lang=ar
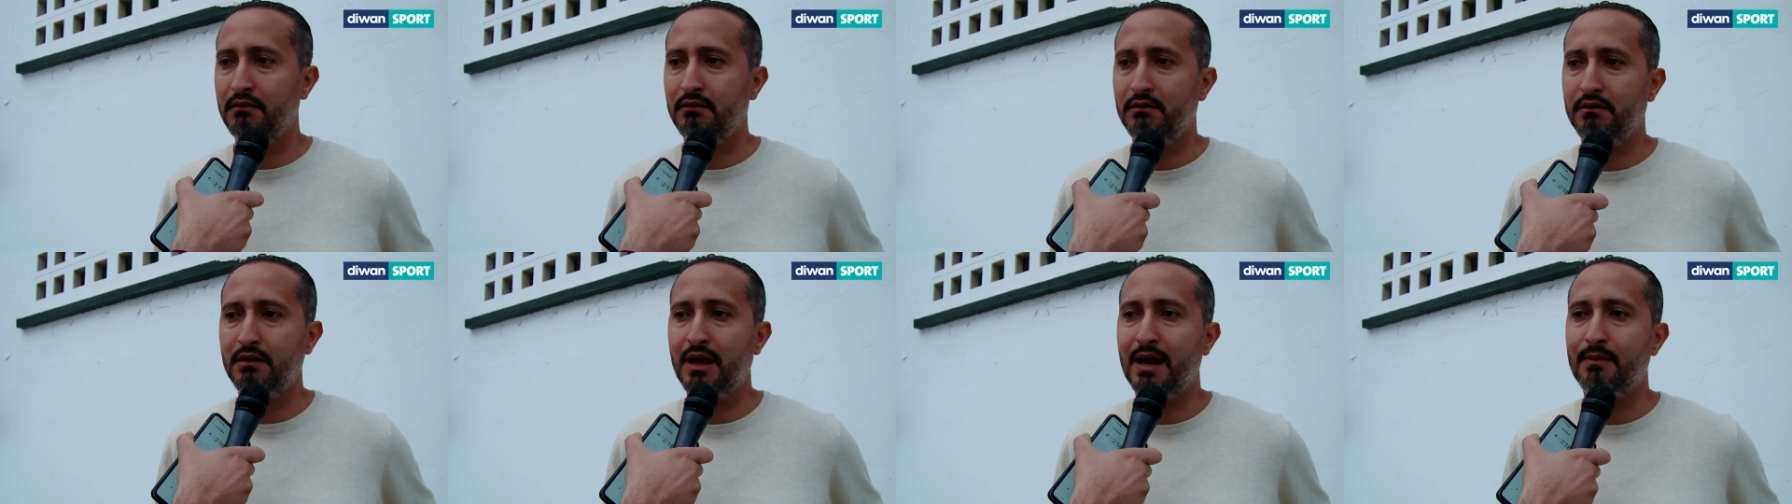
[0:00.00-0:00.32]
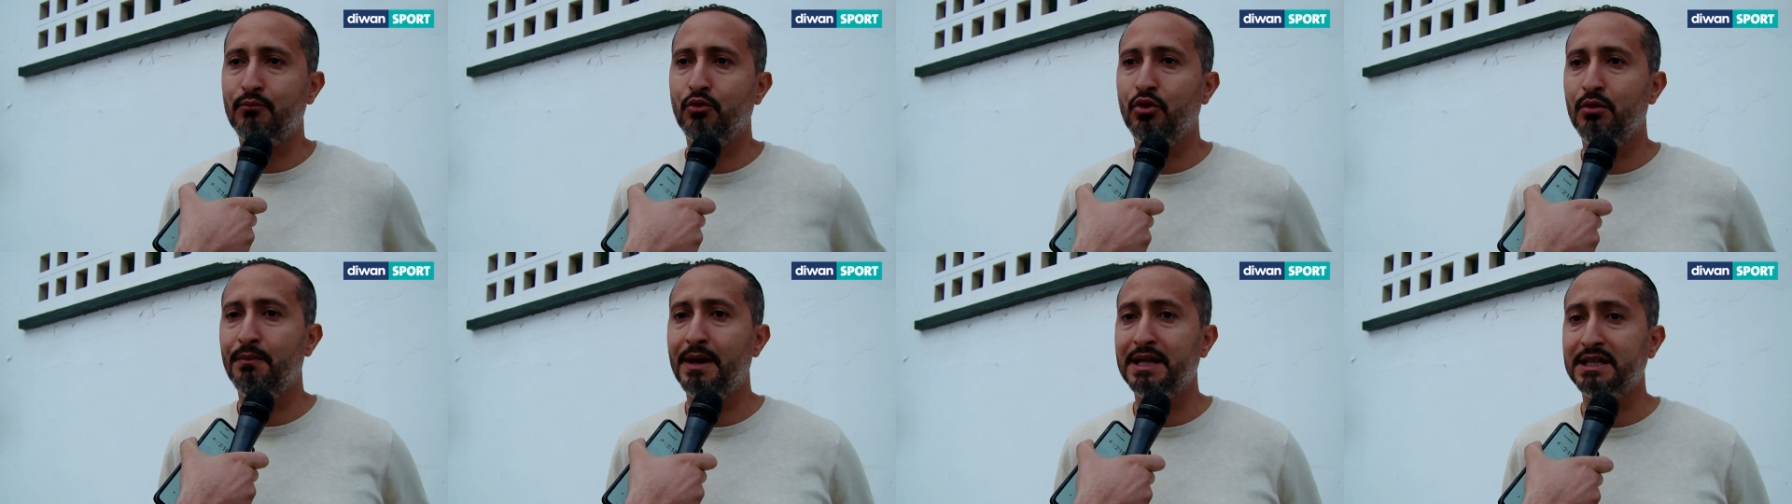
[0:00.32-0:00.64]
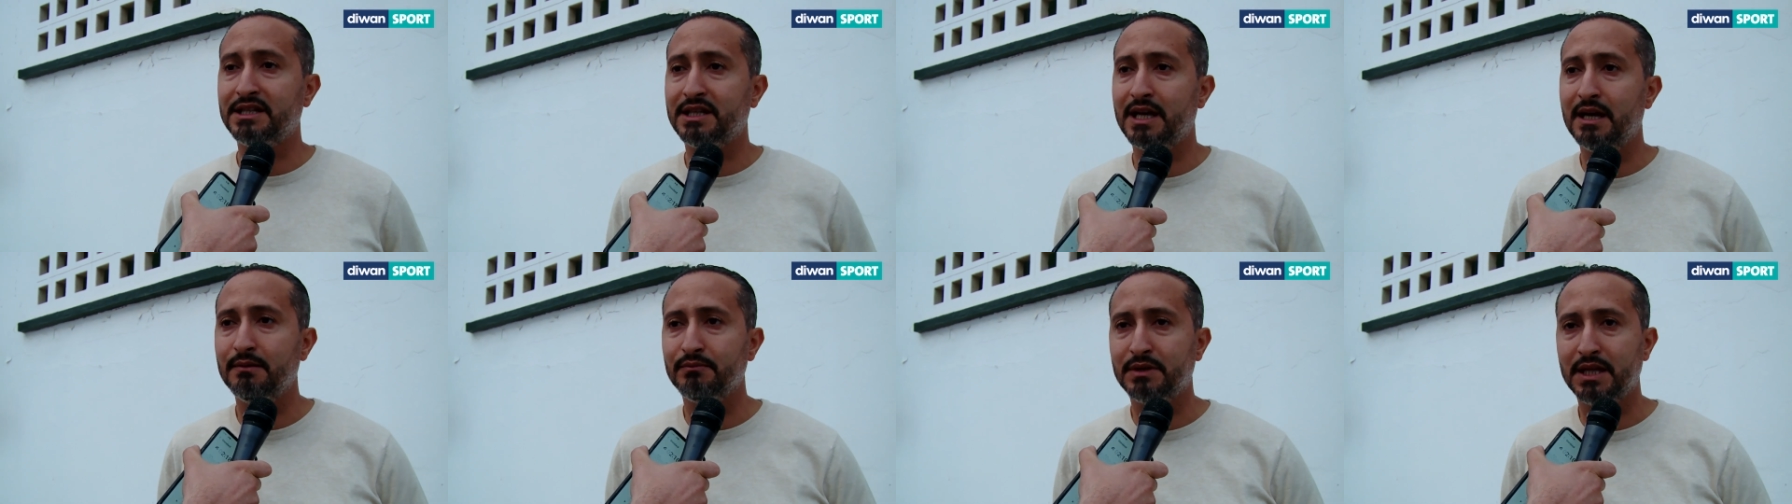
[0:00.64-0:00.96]
نعملوا
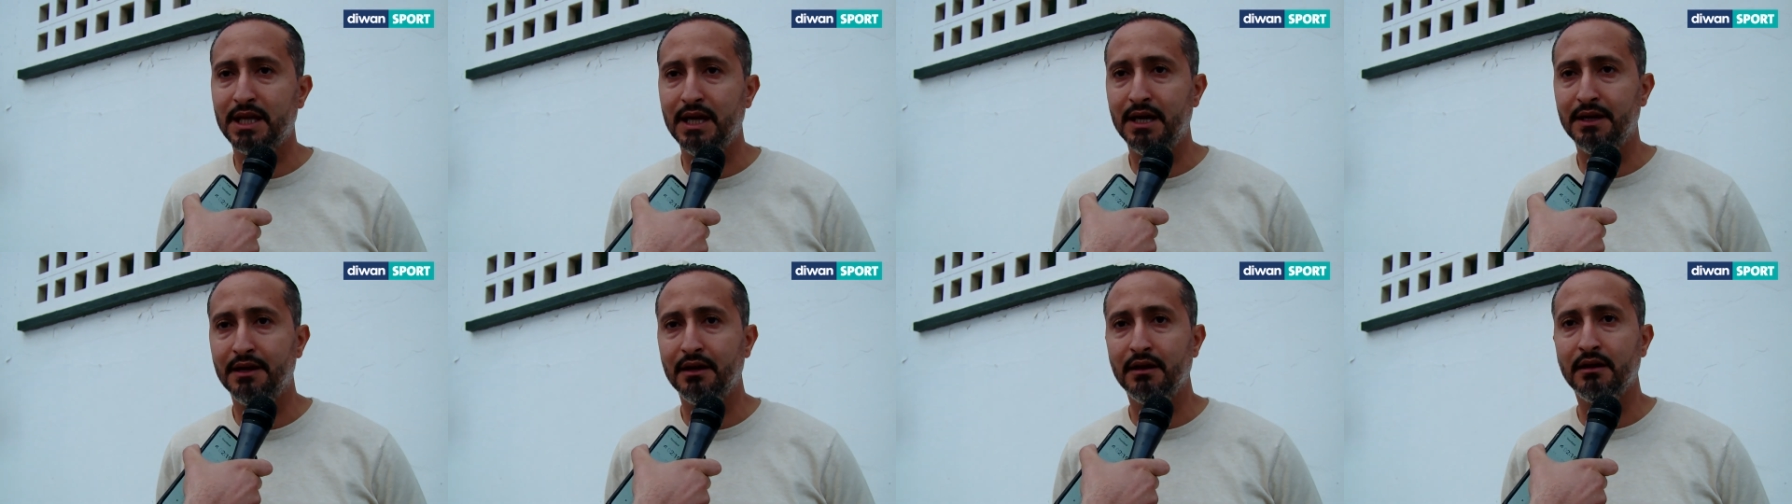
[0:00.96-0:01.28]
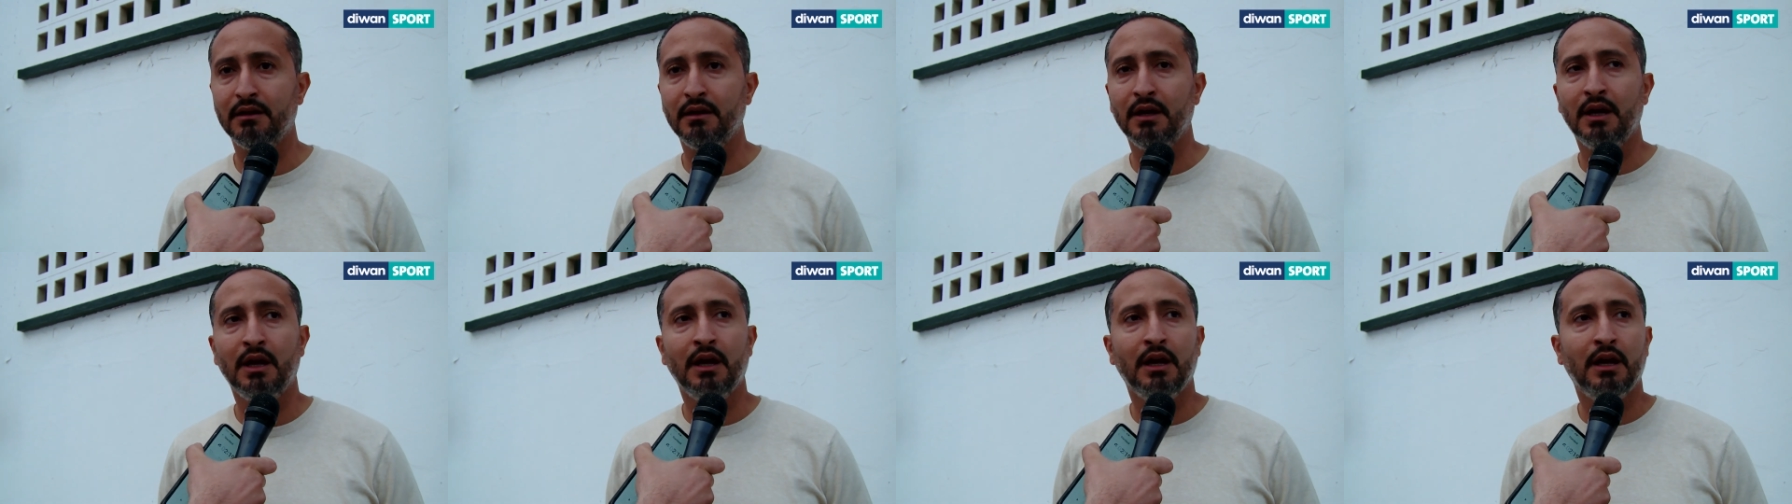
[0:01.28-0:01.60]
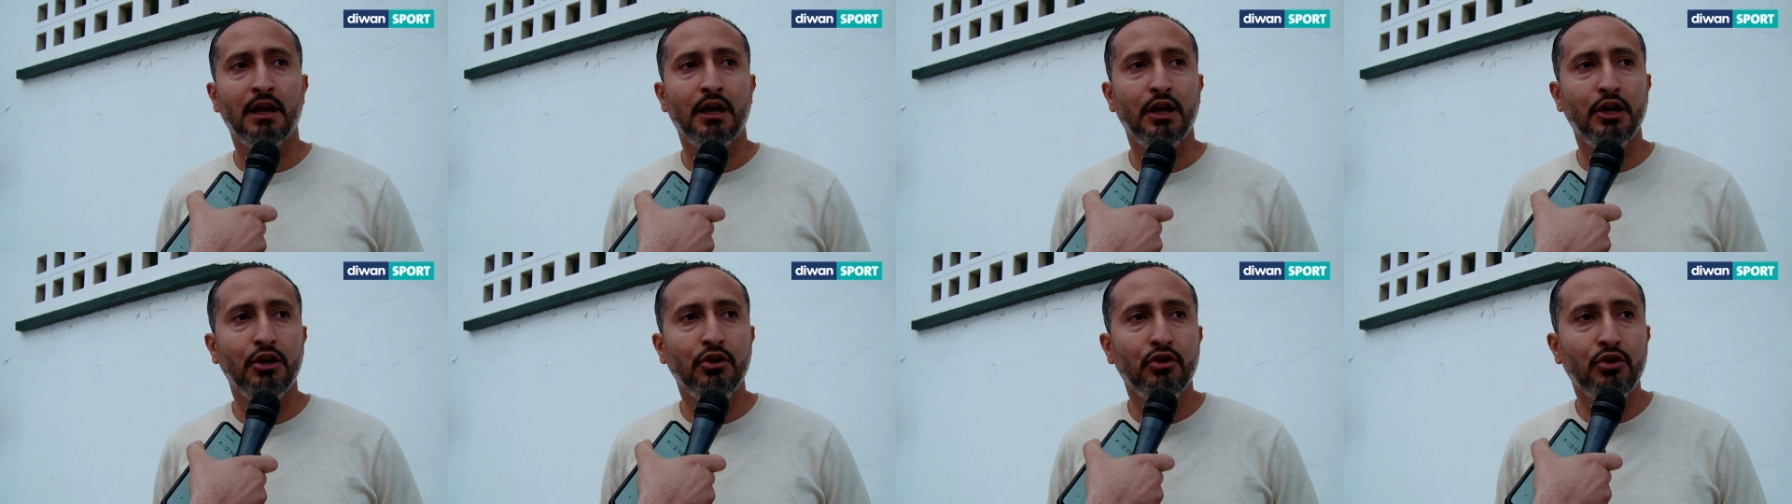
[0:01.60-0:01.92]
المانتيان نتاعنا
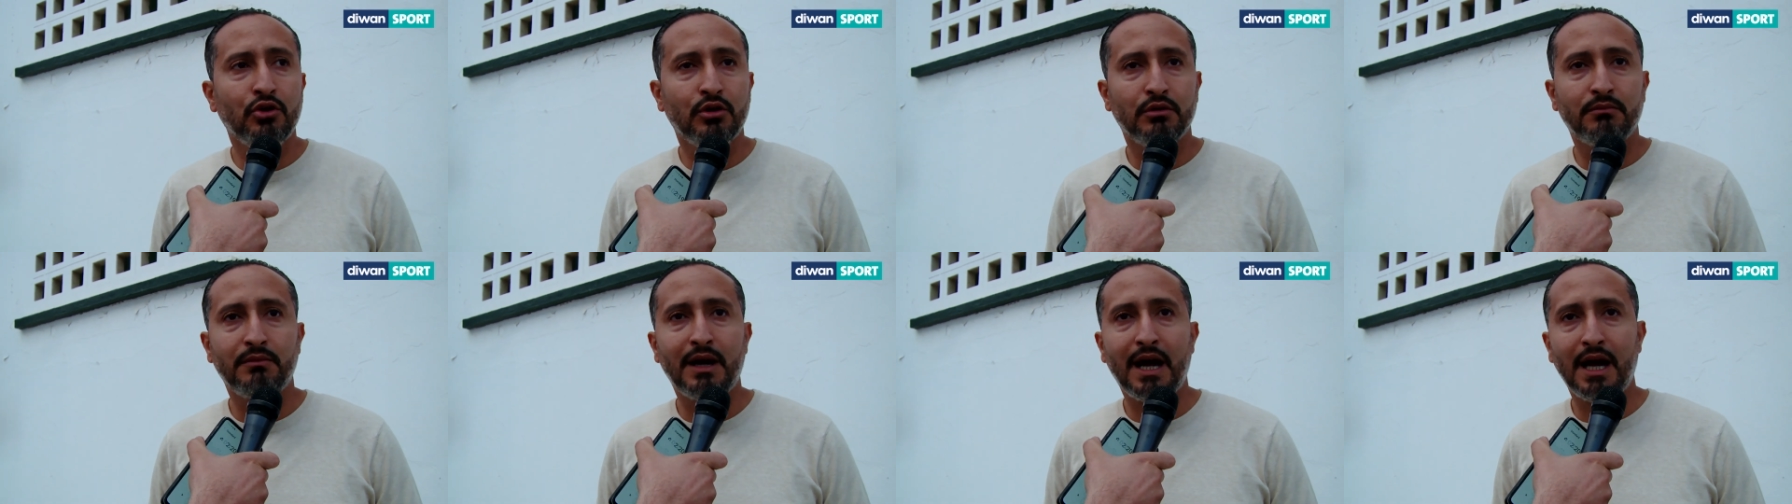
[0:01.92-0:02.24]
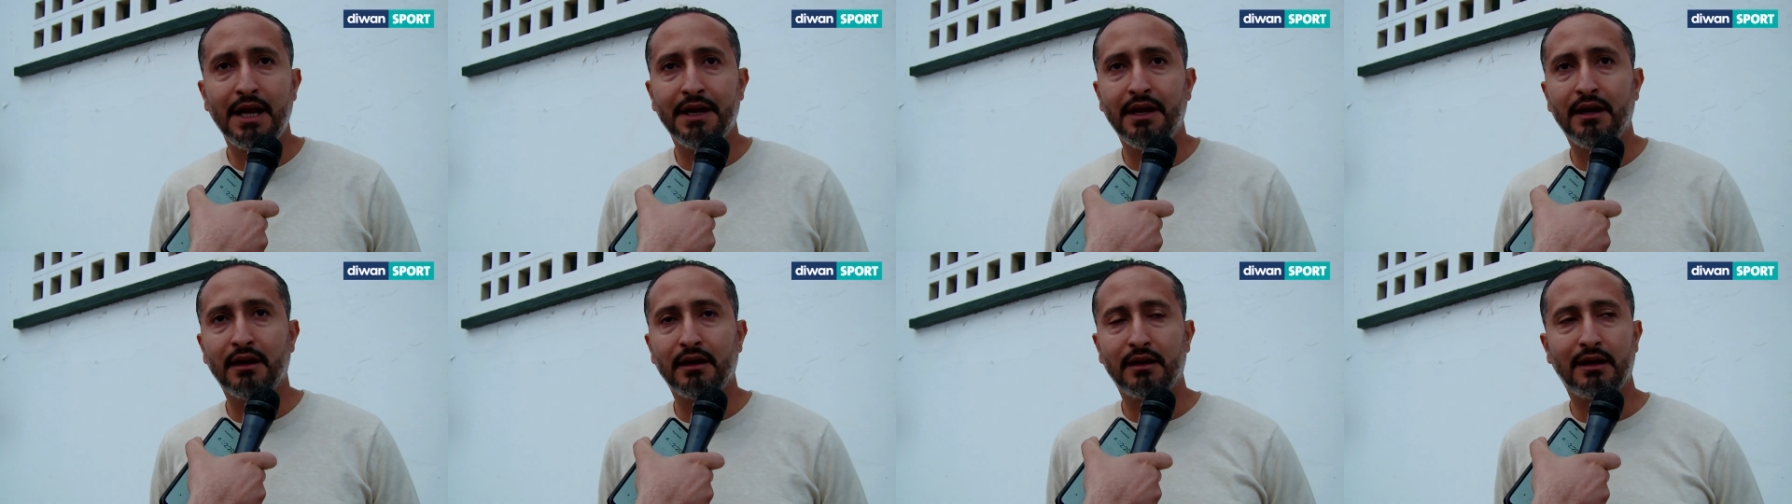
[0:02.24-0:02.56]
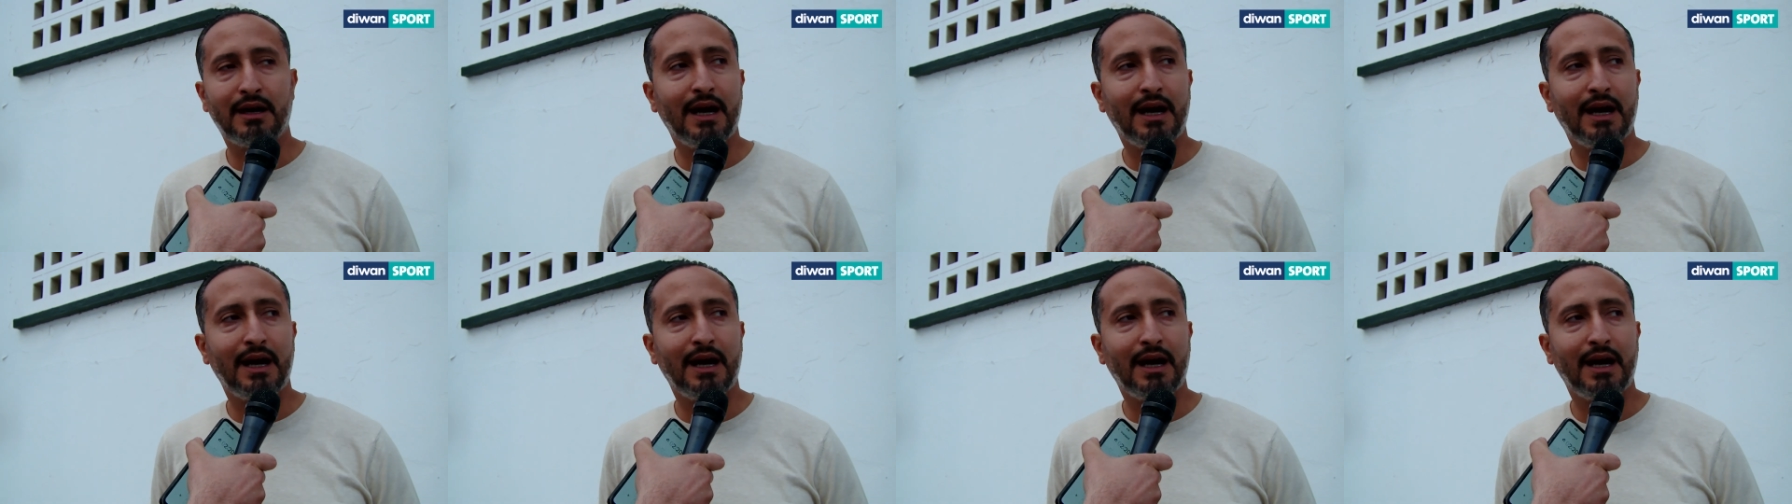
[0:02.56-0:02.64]
اليوم احنا